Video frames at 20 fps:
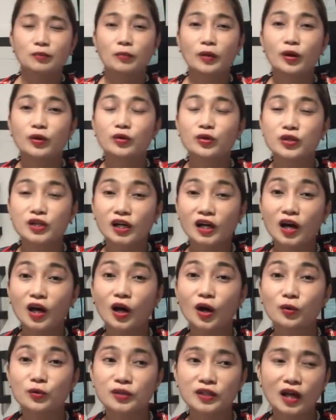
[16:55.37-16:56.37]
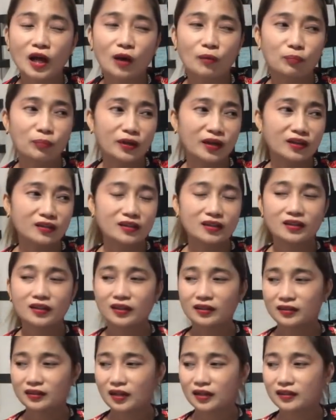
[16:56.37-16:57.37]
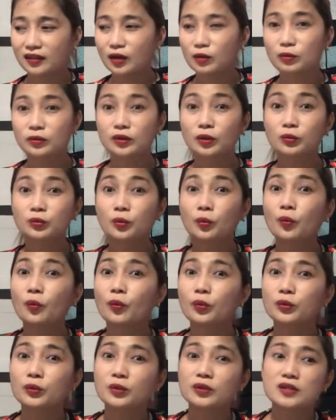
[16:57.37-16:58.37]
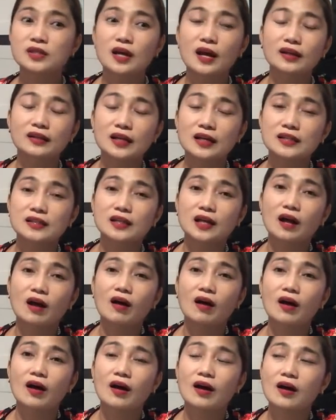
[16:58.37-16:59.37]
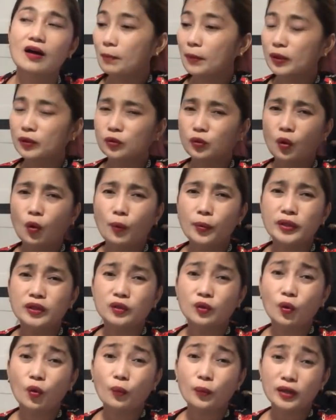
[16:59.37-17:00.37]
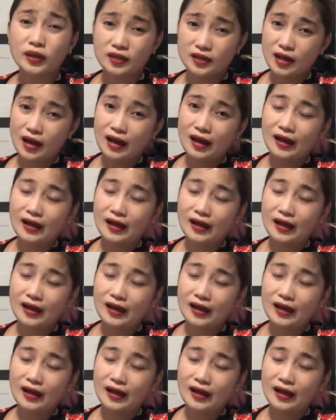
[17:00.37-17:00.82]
meron din siya kakausapin. Nagtatanong daw tungkol yun yata sa pag-drawing-drawing niya.